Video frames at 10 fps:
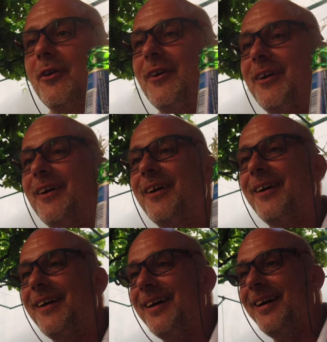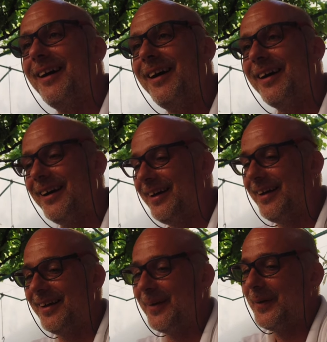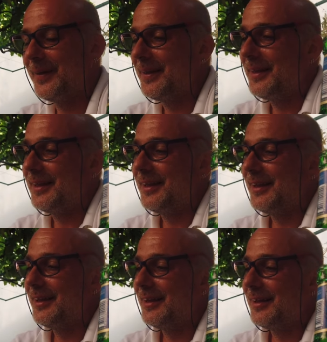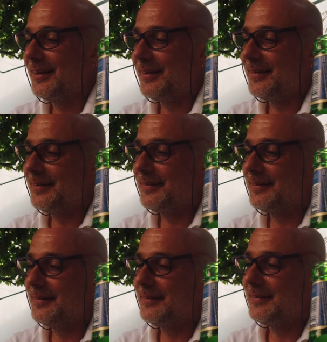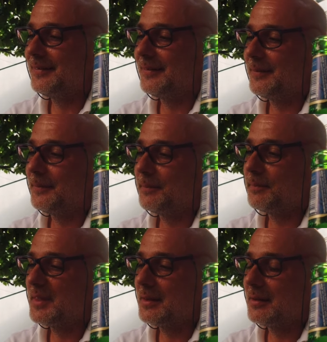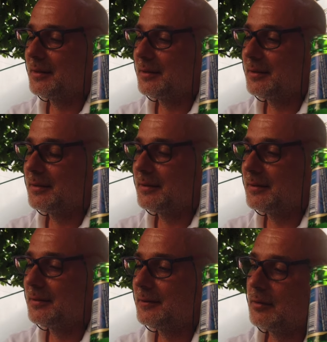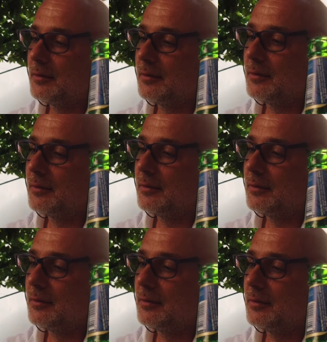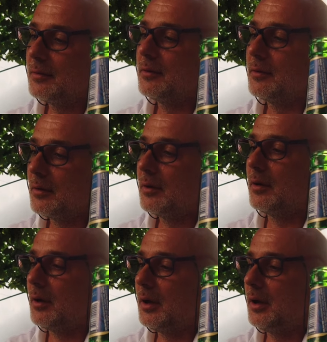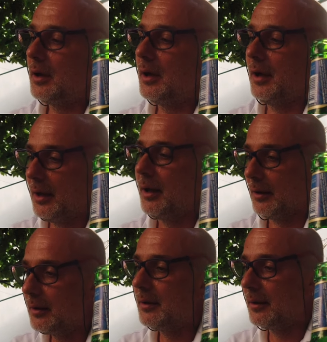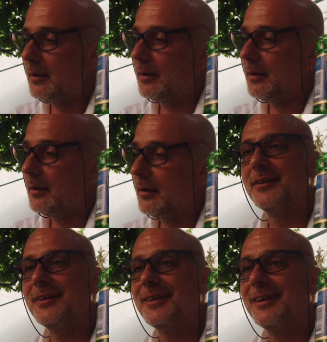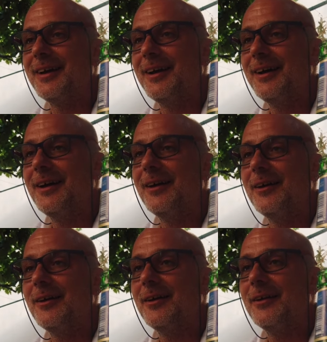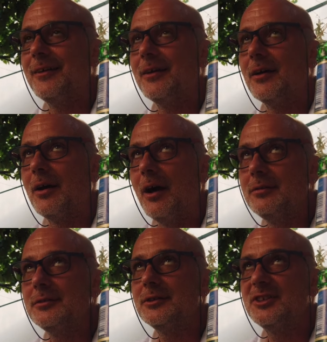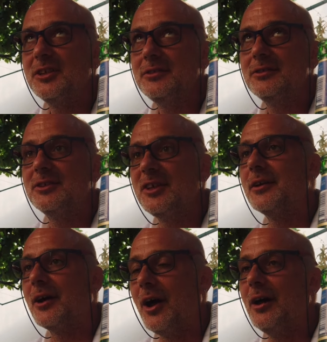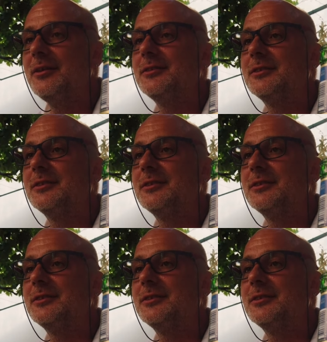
Yeah. YouTube，呃，还有这个 Chinese YouTube。啊啊啊！横行记。横行记。横。